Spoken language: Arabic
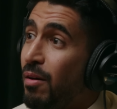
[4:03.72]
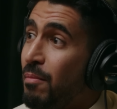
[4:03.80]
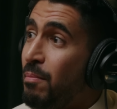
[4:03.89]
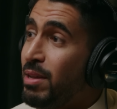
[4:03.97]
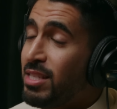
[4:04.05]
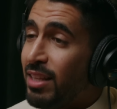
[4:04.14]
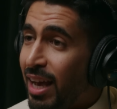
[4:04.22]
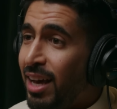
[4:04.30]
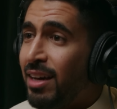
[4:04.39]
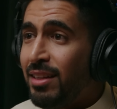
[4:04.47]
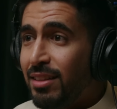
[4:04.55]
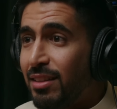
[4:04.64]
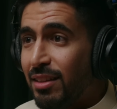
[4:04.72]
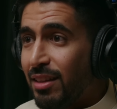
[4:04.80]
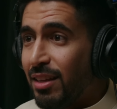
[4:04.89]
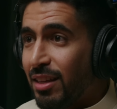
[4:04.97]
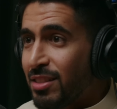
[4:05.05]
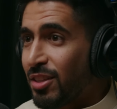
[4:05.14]
بس الان
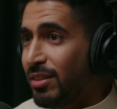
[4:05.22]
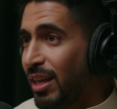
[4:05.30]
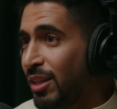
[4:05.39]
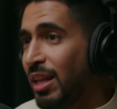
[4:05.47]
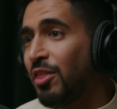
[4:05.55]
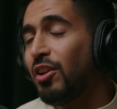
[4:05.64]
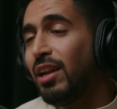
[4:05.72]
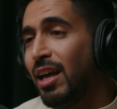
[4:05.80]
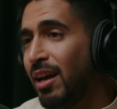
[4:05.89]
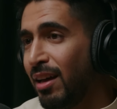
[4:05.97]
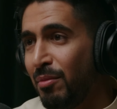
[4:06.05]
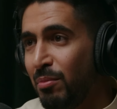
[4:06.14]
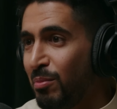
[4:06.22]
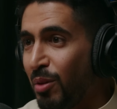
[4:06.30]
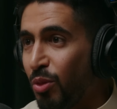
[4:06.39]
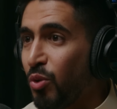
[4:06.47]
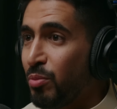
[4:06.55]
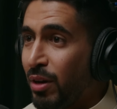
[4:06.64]
صرت انظر لها
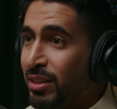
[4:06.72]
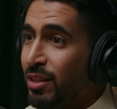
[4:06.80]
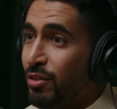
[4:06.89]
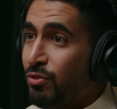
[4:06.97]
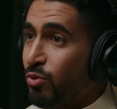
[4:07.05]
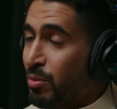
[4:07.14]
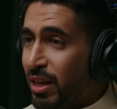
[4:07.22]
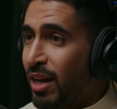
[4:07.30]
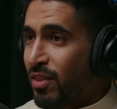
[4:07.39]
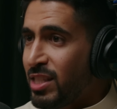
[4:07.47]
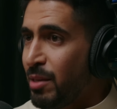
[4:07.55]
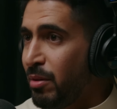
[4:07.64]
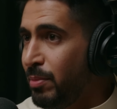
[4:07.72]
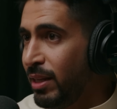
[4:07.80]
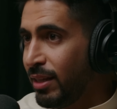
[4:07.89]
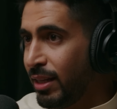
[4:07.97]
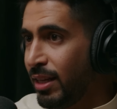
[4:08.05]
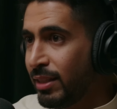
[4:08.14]
منظور مختلف ويمكن هذا السبب
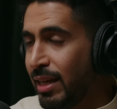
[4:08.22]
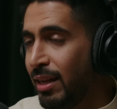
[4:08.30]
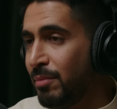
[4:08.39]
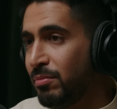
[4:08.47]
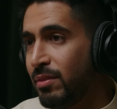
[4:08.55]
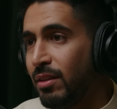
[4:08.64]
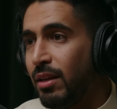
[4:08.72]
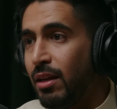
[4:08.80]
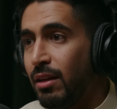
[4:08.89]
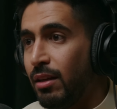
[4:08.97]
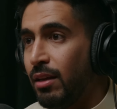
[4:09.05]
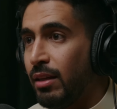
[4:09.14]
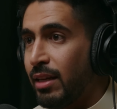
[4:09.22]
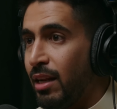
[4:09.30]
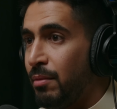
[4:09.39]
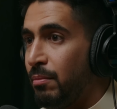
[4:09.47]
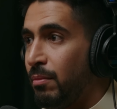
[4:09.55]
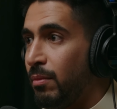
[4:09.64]
اللي اللي اتكلمت آه،
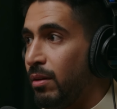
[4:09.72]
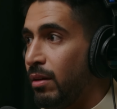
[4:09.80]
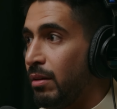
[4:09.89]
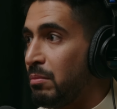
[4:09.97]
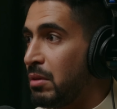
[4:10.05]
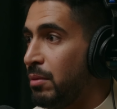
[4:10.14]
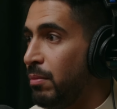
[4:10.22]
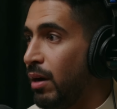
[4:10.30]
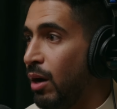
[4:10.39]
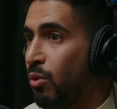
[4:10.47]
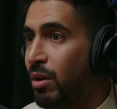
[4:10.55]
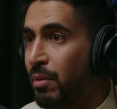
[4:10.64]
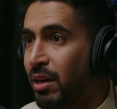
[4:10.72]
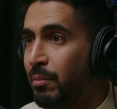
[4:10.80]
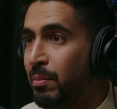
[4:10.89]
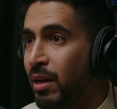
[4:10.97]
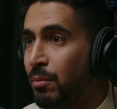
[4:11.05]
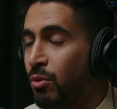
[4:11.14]
اتكلم آه، يمكن اول مره
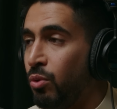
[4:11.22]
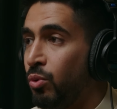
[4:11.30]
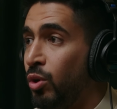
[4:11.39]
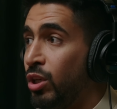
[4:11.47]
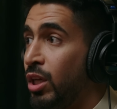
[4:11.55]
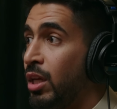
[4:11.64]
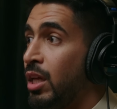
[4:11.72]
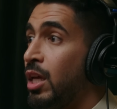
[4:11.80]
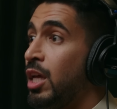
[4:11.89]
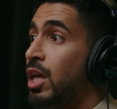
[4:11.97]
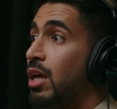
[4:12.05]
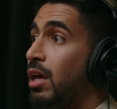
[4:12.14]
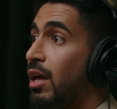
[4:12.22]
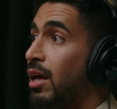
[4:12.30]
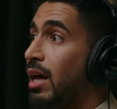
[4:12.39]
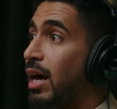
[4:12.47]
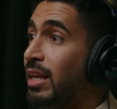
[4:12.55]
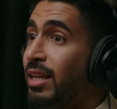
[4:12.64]
بهالموضوع
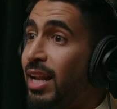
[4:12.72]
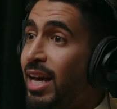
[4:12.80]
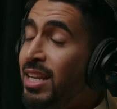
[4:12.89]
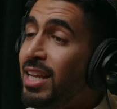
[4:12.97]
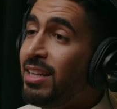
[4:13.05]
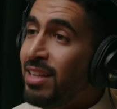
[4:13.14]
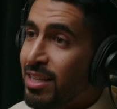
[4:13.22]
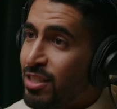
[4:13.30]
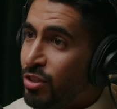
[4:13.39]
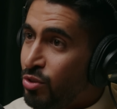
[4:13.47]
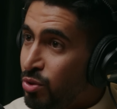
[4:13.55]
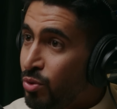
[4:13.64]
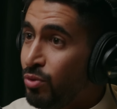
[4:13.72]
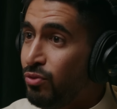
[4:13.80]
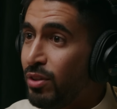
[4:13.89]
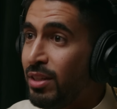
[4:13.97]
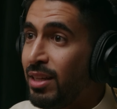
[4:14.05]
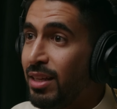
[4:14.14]
ان لان الناس
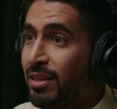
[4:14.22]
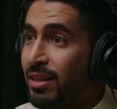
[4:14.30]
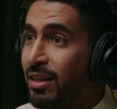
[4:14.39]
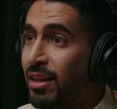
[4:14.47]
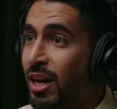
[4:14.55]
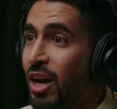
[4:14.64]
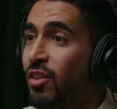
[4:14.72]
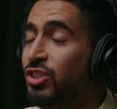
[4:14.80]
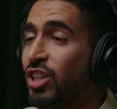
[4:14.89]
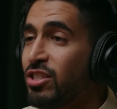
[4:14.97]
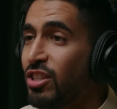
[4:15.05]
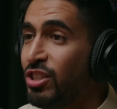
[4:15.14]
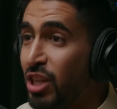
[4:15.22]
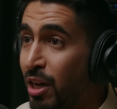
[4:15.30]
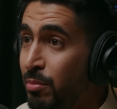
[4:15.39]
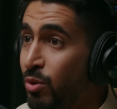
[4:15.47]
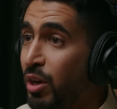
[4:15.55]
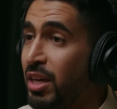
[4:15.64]
تشوف ان ان هذا الشخص
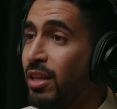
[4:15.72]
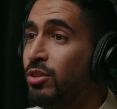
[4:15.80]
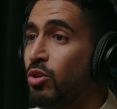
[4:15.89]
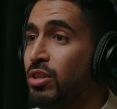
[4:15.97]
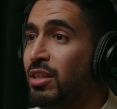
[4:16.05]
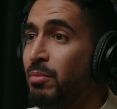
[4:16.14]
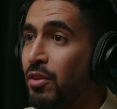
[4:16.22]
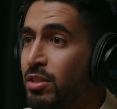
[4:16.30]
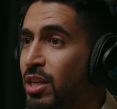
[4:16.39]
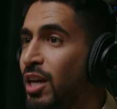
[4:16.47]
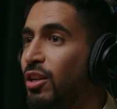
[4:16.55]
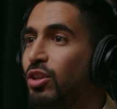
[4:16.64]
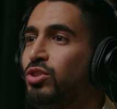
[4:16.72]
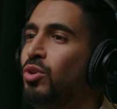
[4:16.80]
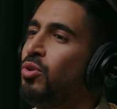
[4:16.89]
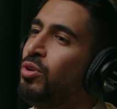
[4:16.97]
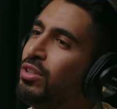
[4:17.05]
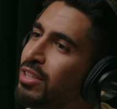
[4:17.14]
ايجابي واحيانا توصلني بعض الرسائل انه
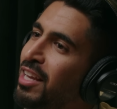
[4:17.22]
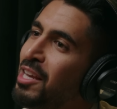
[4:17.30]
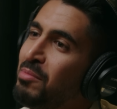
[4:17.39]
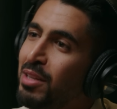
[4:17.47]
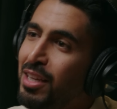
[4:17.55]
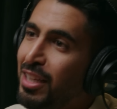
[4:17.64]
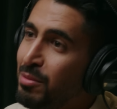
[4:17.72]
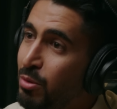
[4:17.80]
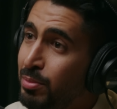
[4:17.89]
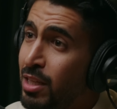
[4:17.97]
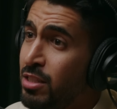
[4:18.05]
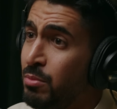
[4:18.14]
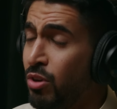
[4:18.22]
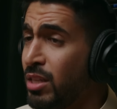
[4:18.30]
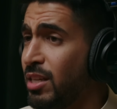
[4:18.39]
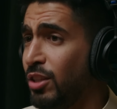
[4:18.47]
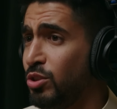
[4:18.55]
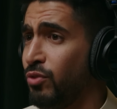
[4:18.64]
شلون انت دائما يعني مبتسم،
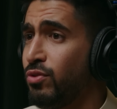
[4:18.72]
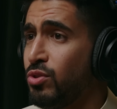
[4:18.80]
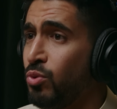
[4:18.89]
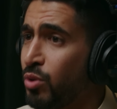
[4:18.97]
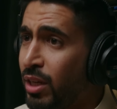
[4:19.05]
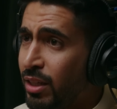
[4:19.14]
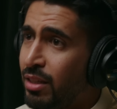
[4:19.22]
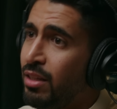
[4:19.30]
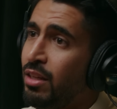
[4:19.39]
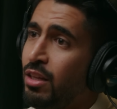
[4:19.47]
الناس قاعد تشوف الصوره